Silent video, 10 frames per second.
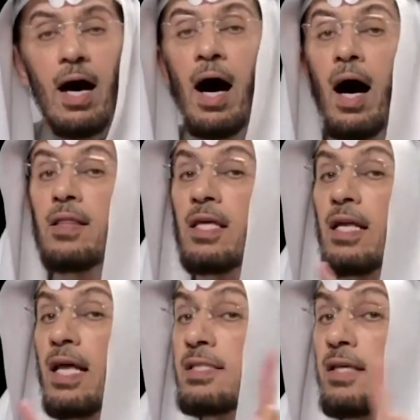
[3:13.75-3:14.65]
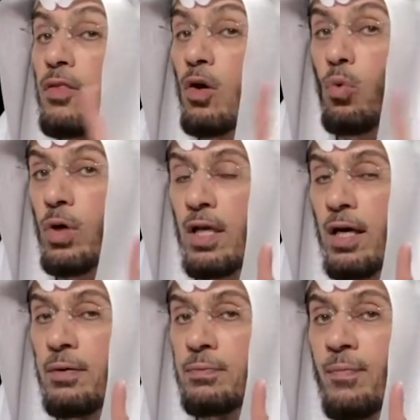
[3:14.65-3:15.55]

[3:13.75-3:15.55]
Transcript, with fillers: هذه ليست ضرورية